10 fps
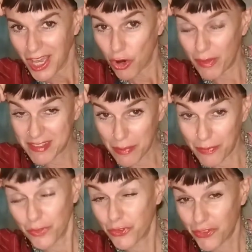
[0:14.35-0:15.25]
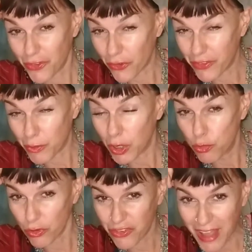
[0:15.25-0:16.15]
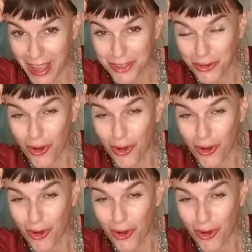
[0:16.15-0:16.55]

Come sa- mm, so se qualcuno sa, io